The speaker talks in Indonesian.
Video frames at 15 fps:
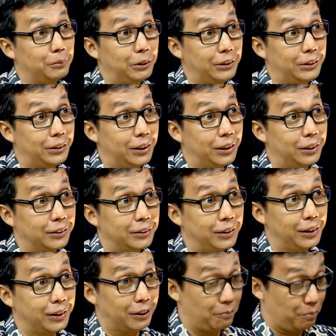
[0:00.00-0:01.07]
kebencian, kebencian
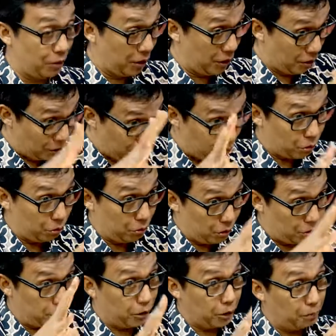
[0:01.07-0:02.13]
ya kan
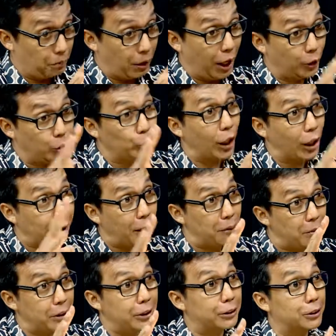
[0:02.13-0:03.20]
jadi penganut
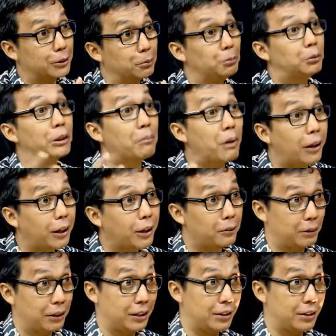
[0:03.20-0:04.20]
agamanya tersebut bisa hmm. marah kepada